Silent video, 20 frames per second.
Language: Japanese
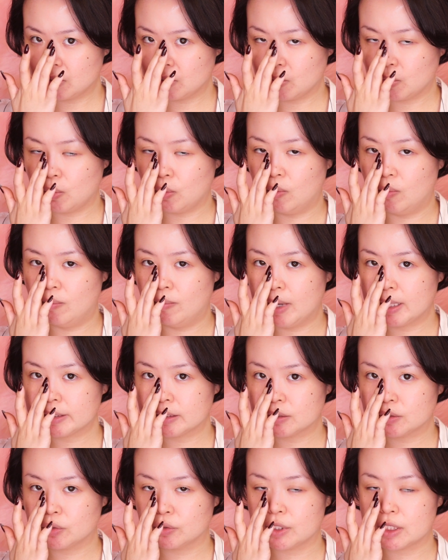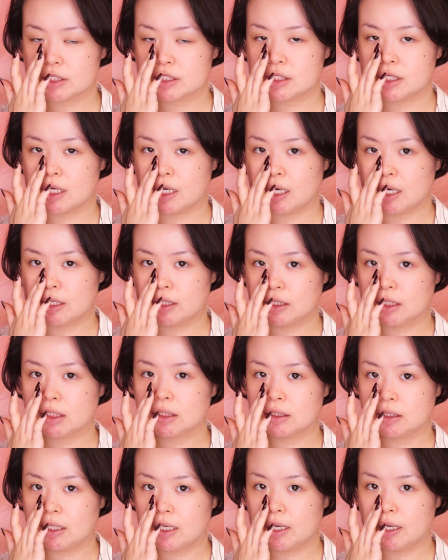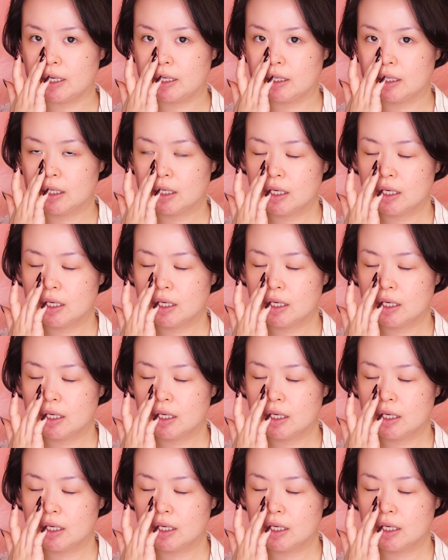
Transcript: 構マットな仕上がりなんで